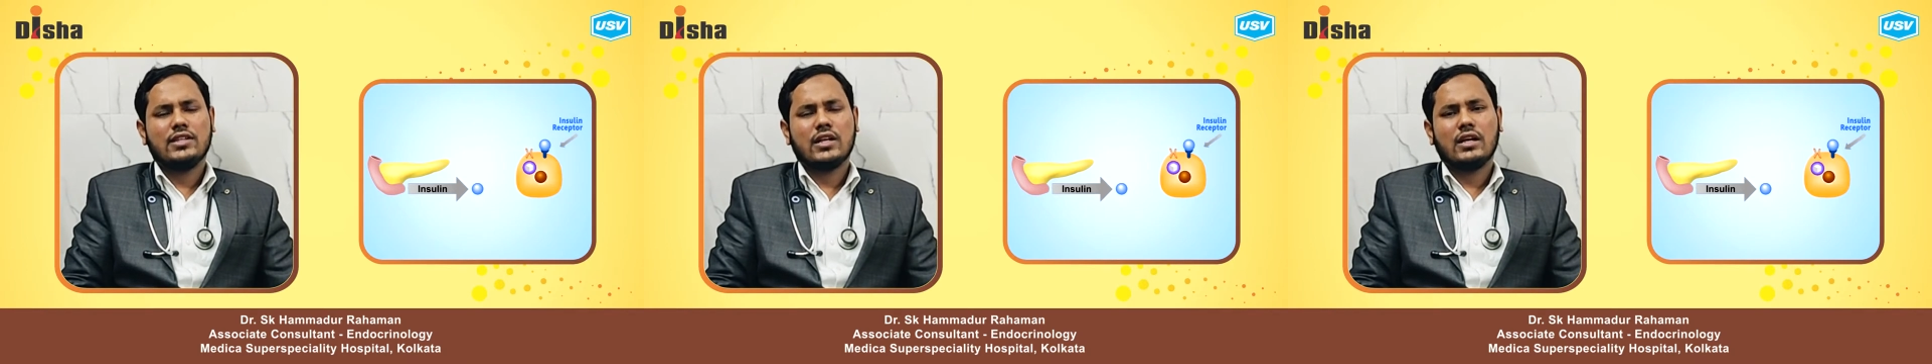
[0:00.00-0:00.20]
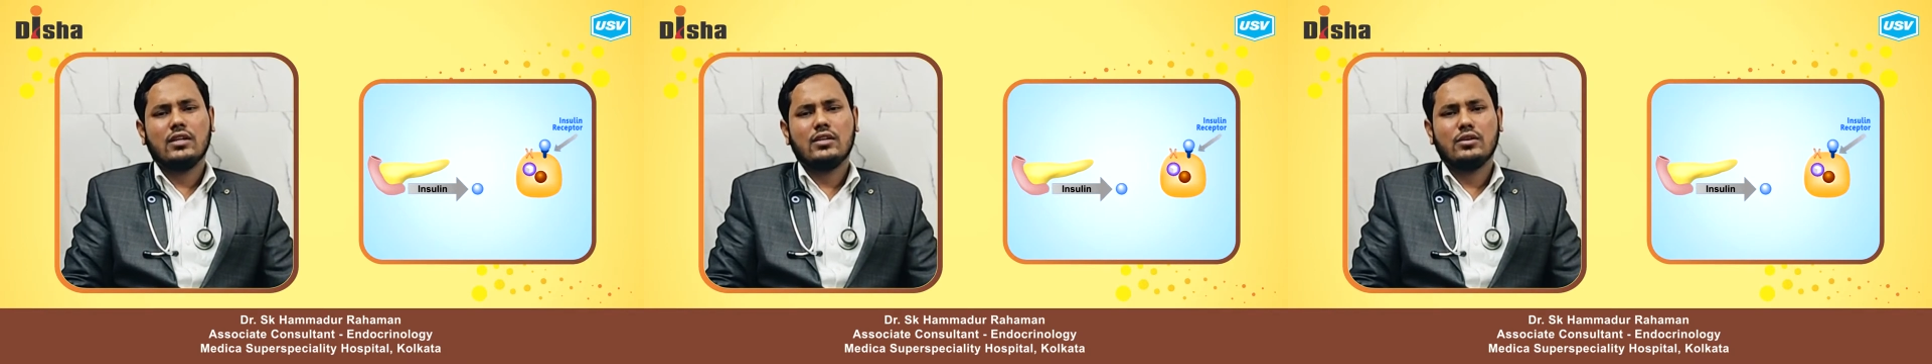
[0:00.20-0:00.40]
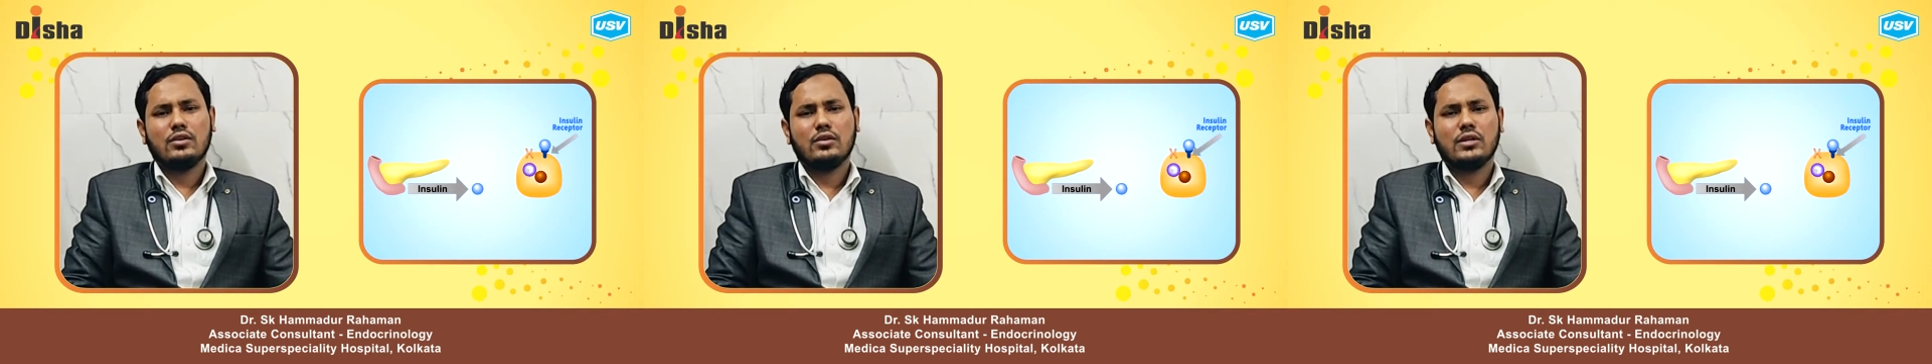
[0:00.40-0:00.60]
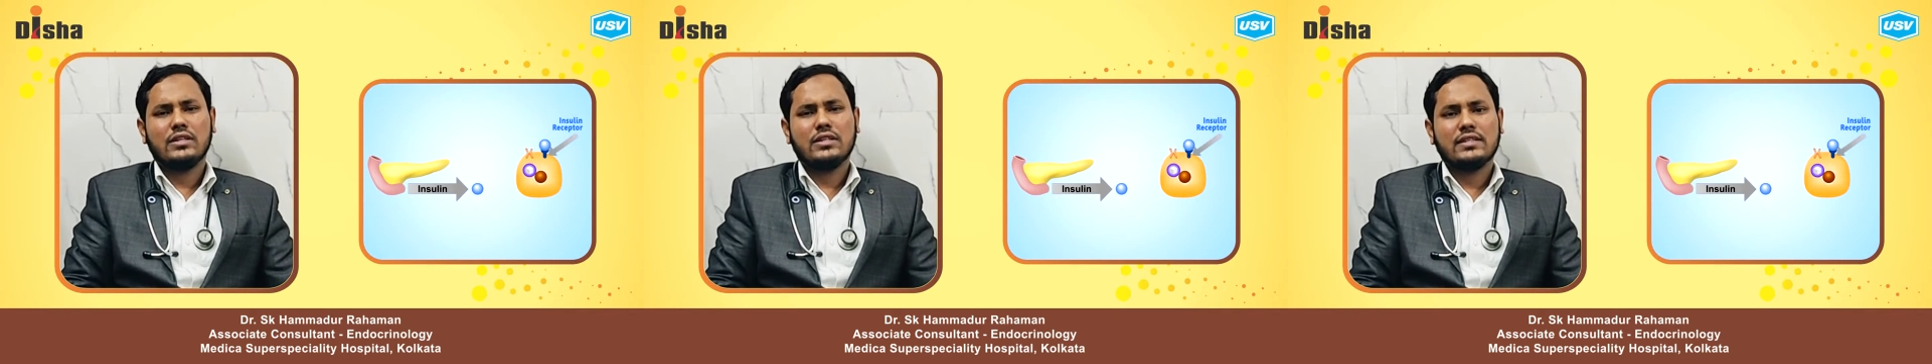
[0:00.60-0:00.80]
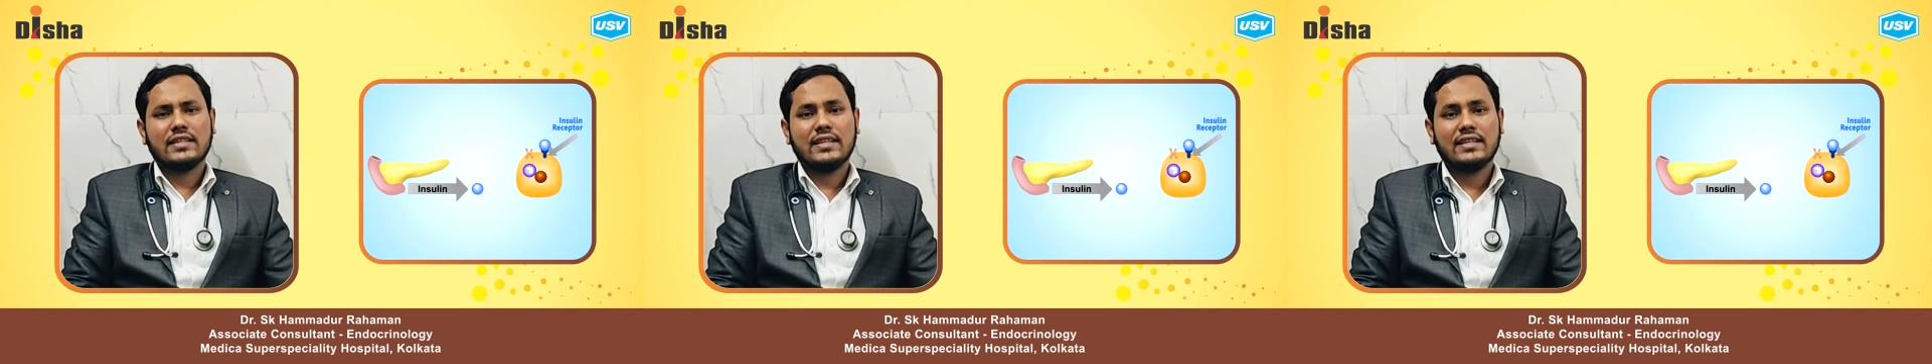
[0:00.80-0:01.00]
চার
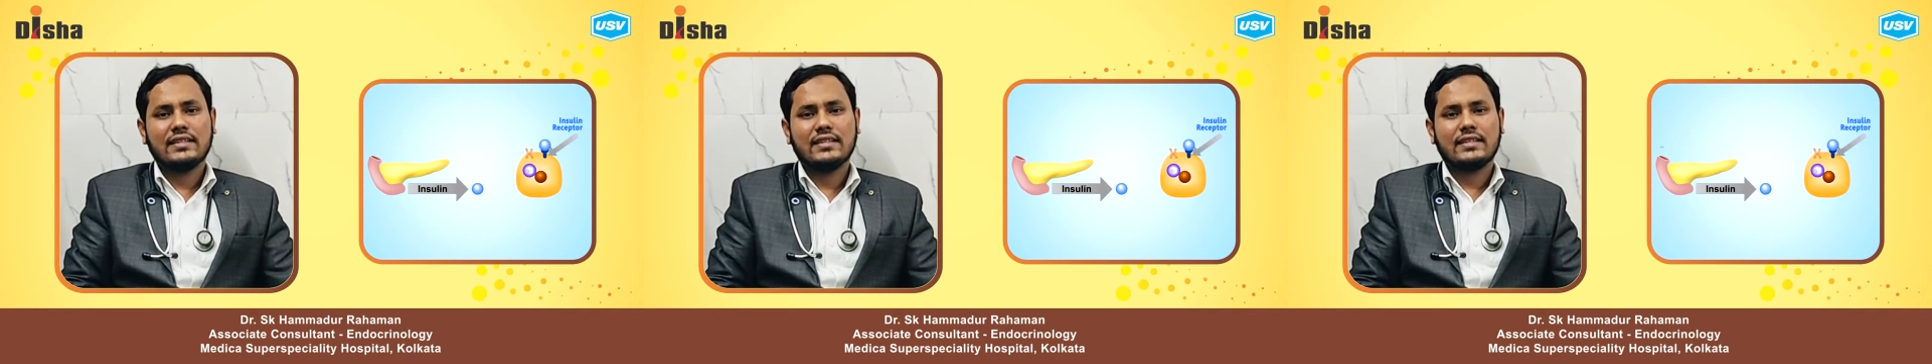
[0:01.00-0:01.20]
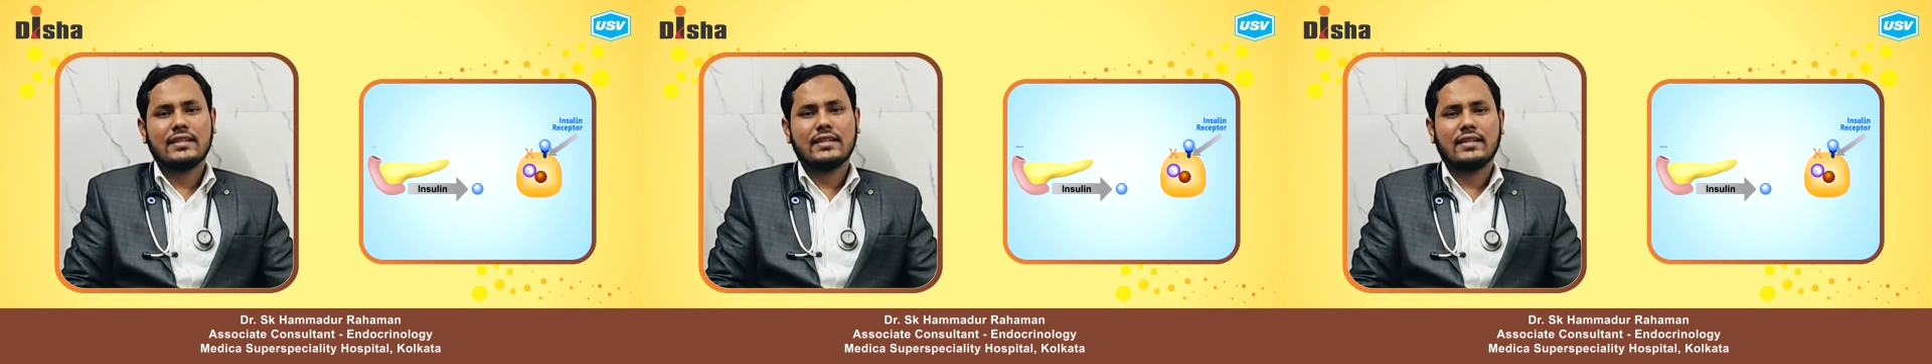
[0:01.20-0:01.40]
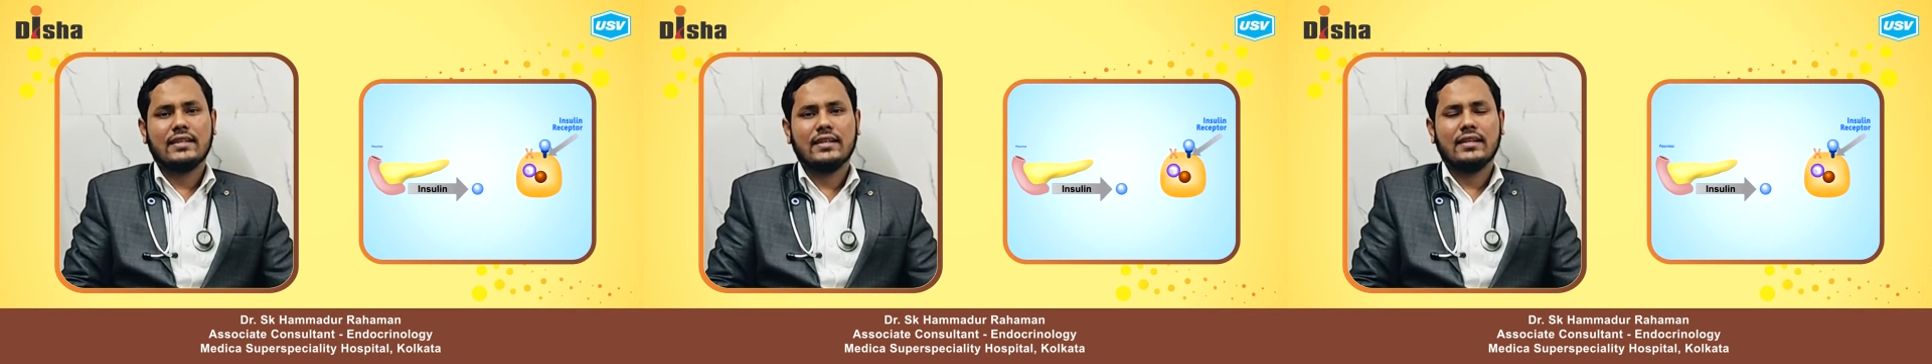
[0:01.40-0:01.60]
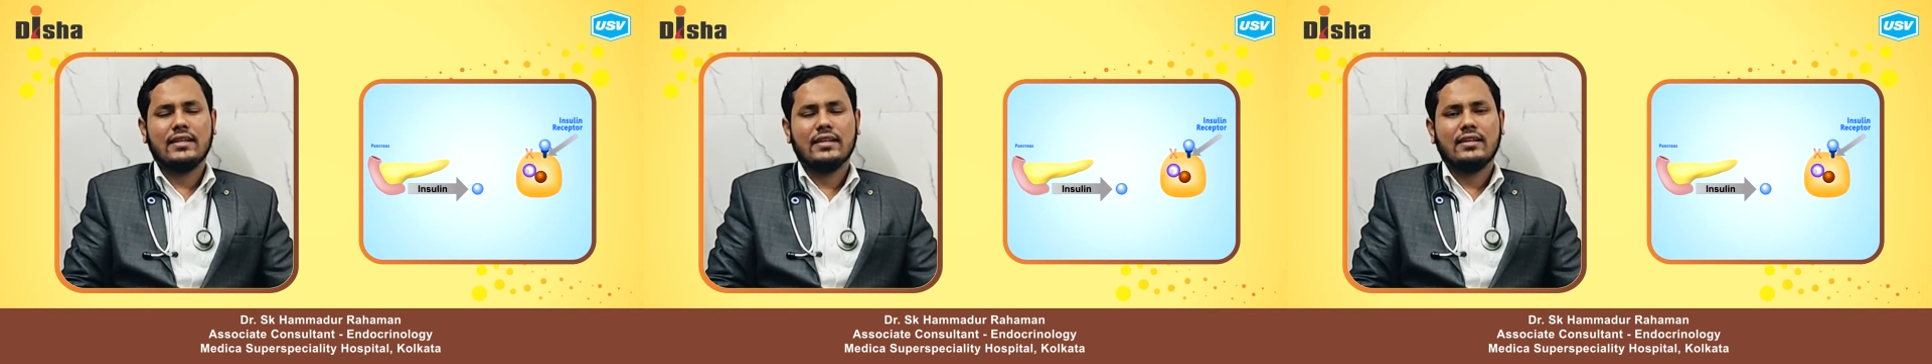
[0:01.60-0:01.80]
ধরনের সেলস থাকে